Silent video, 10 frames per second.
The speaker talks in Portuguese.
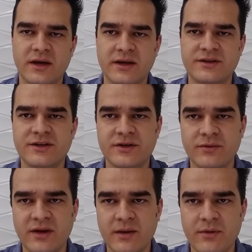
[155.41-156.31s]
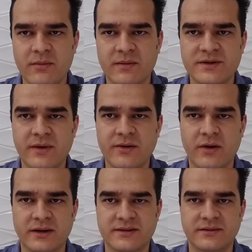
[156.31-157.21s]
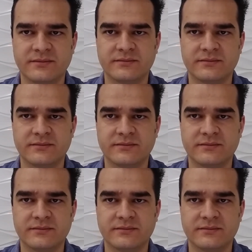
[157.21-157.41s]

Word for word: e a gente não tenha problemas maiores.